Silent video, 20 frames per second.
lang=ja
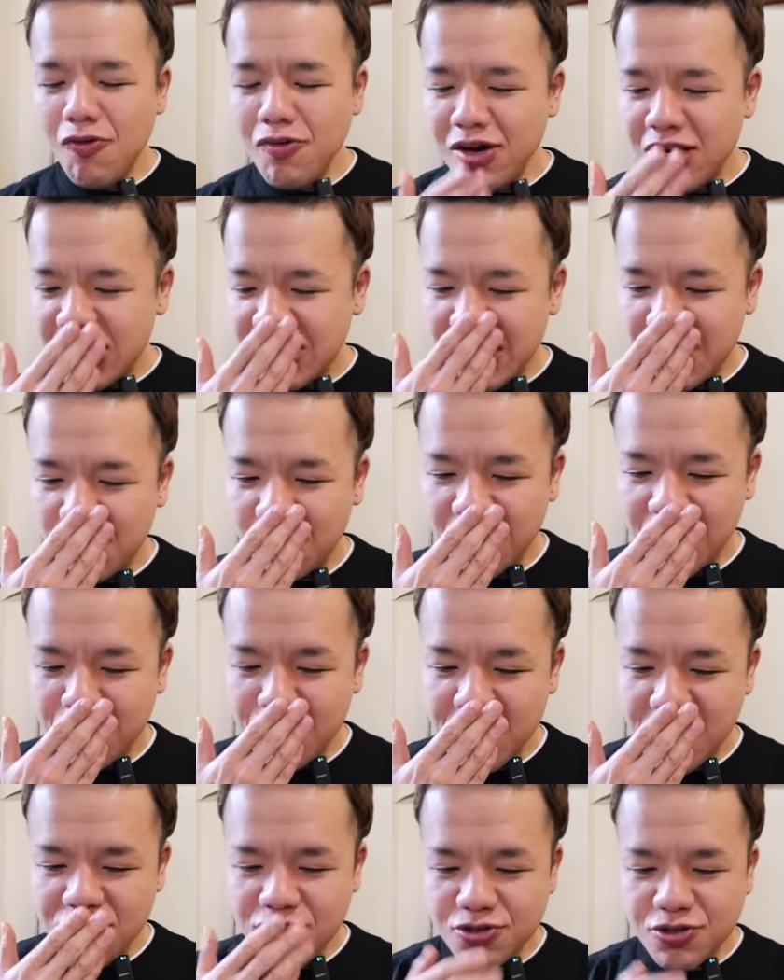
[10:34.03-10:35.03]
今回頼ん
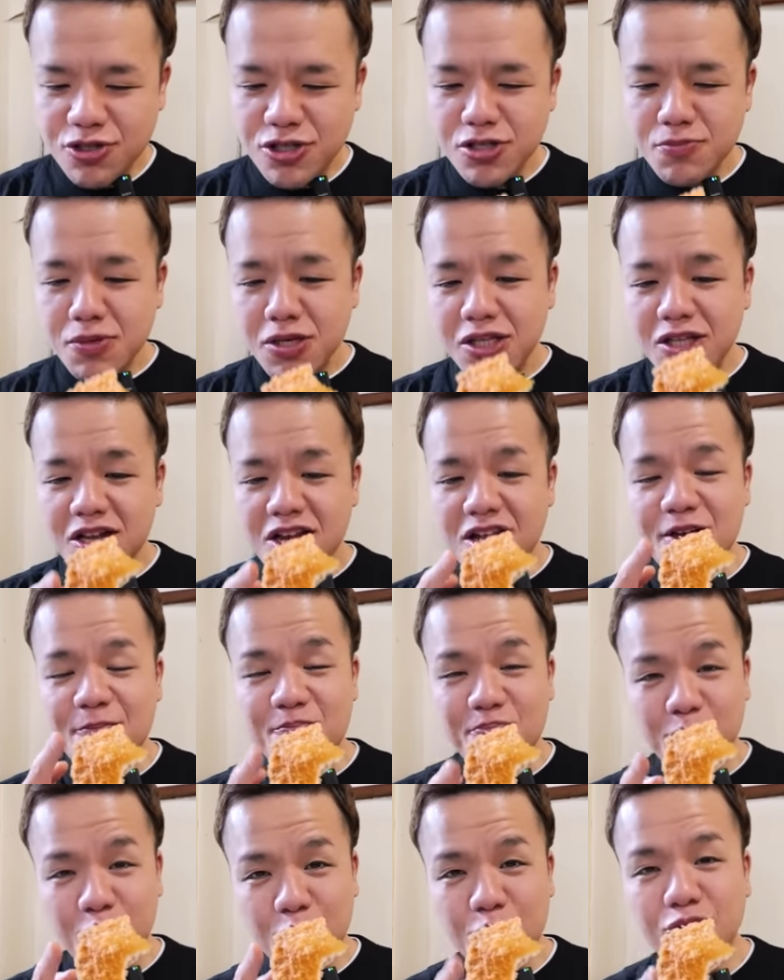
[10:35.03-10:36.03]
だメニューすべて
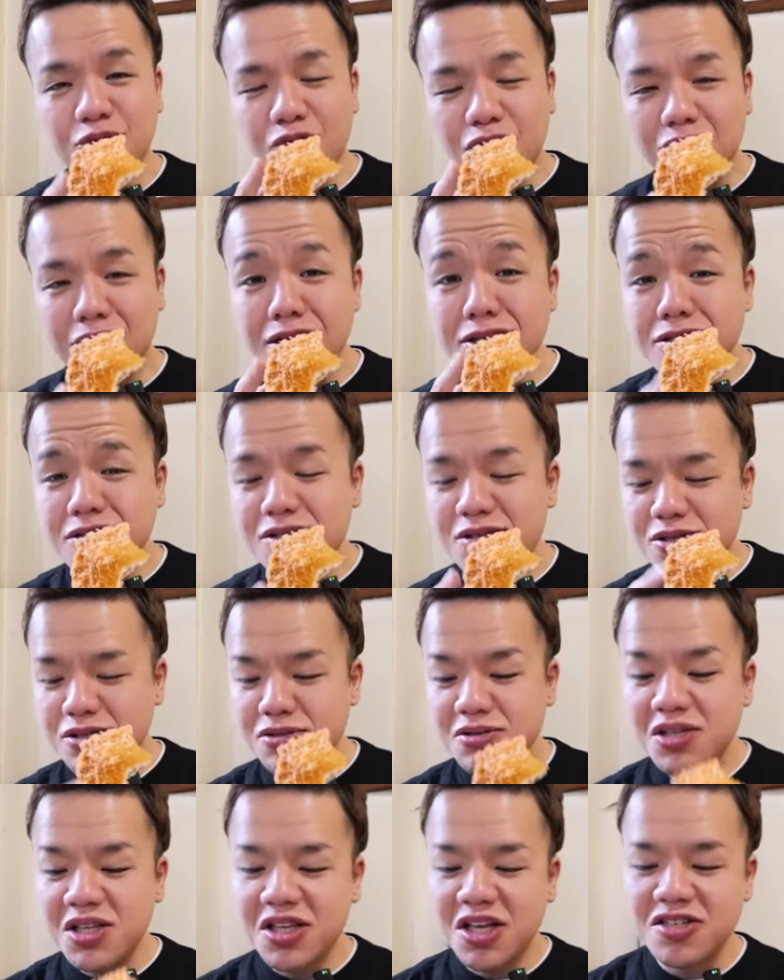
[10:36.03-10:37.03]
にこのカツ
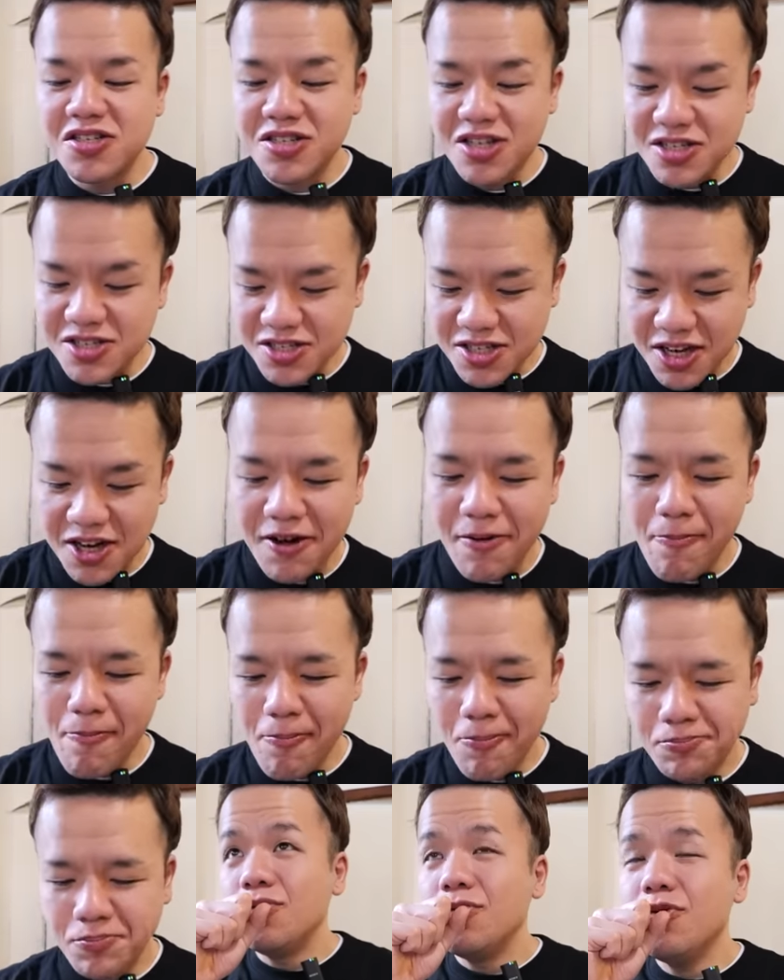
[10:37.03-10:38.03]
ついてたじゃないですか。
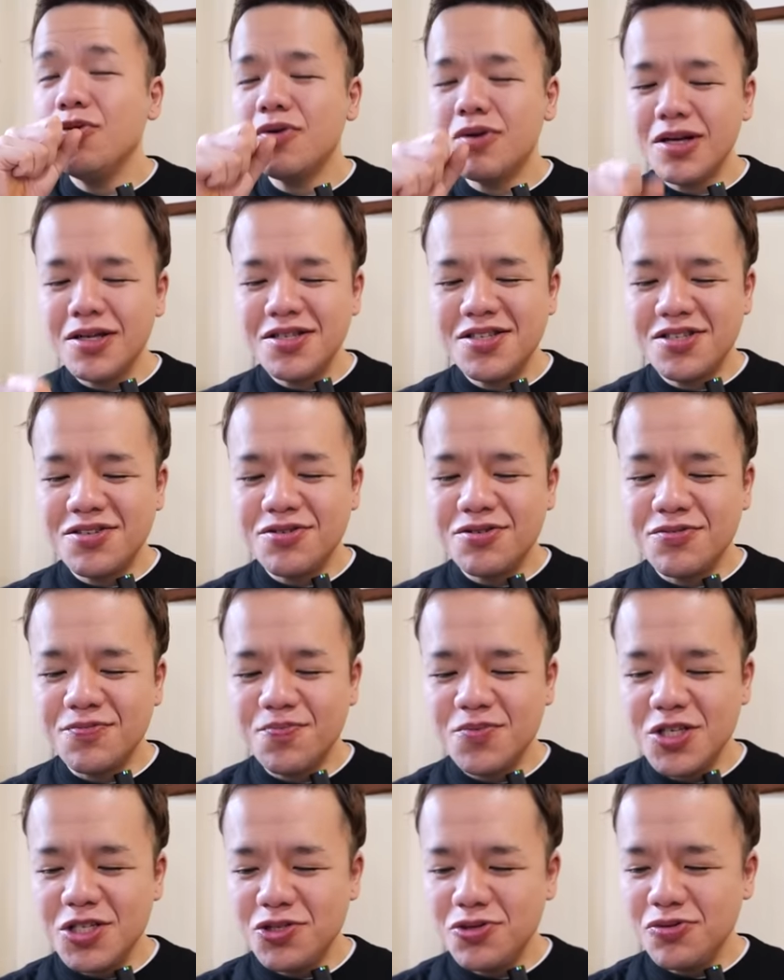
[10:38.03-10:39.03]
このカツ
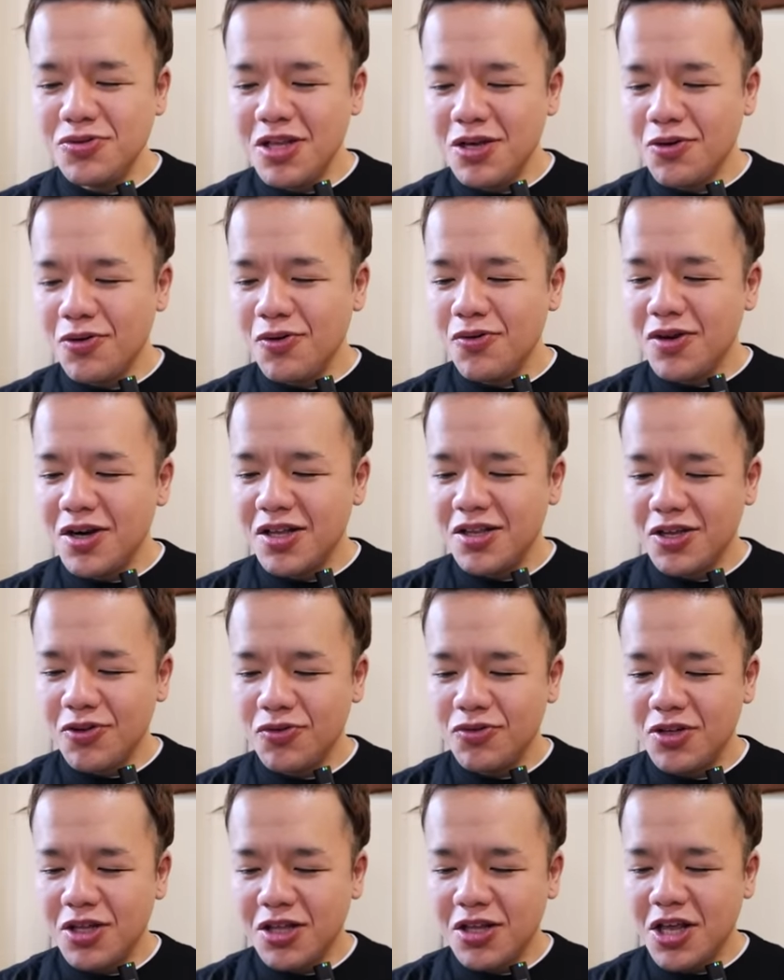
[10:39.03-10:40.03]
一応ね、今回
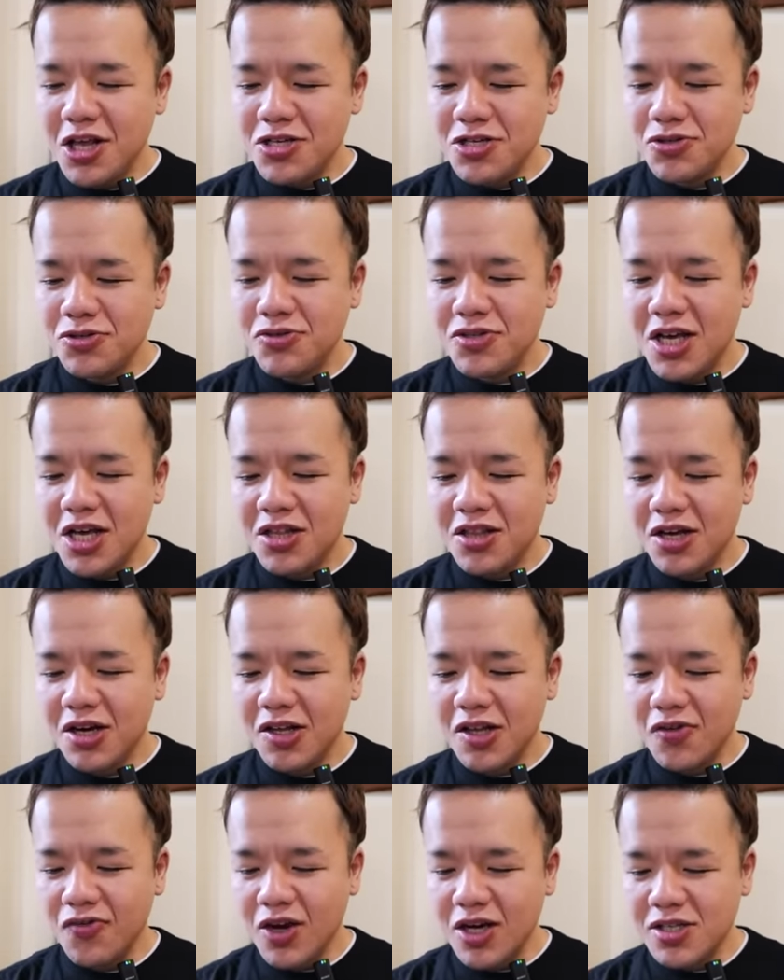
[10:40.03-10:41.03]
頼んだ定食系の
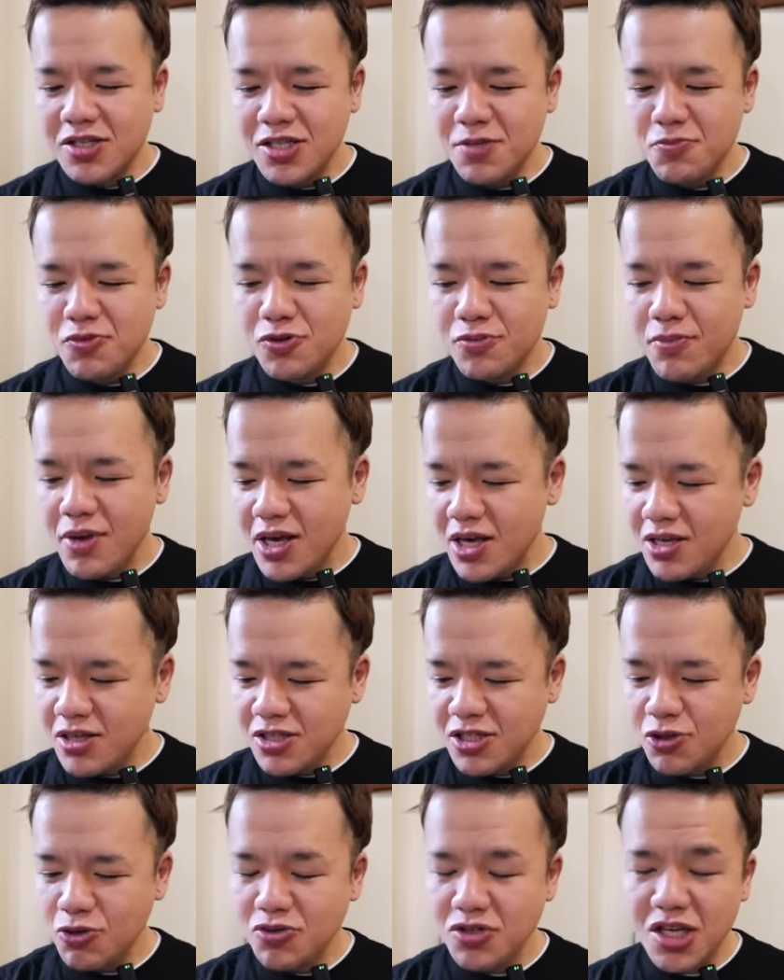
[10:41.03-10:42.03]
中では全部
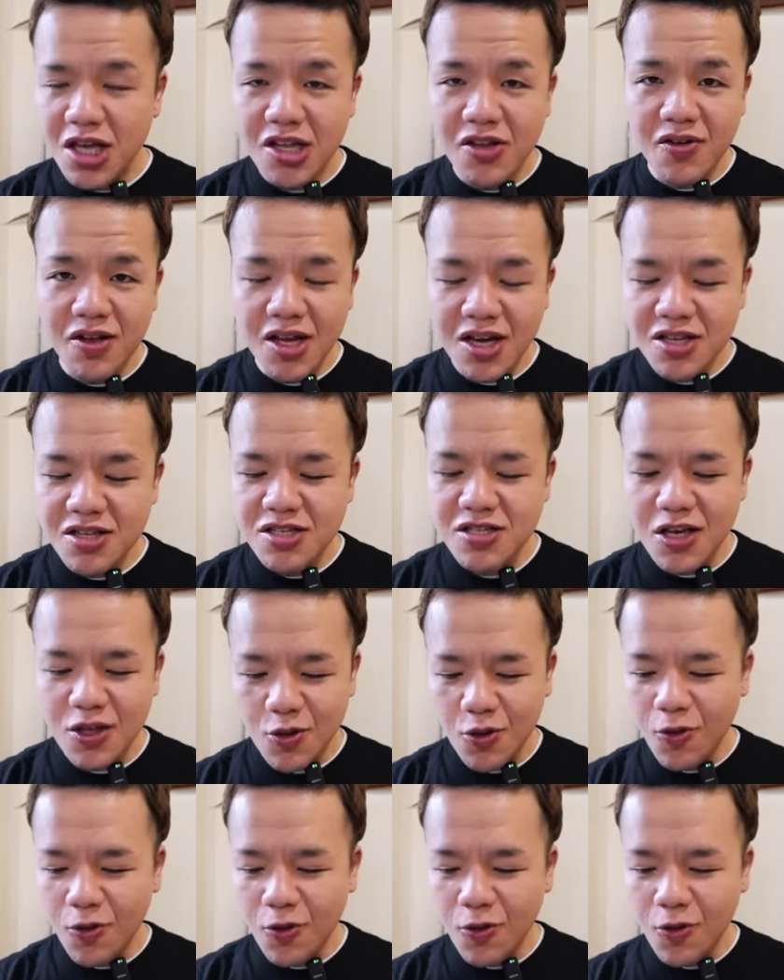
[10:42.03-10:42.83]
メイン食材ではないんですけ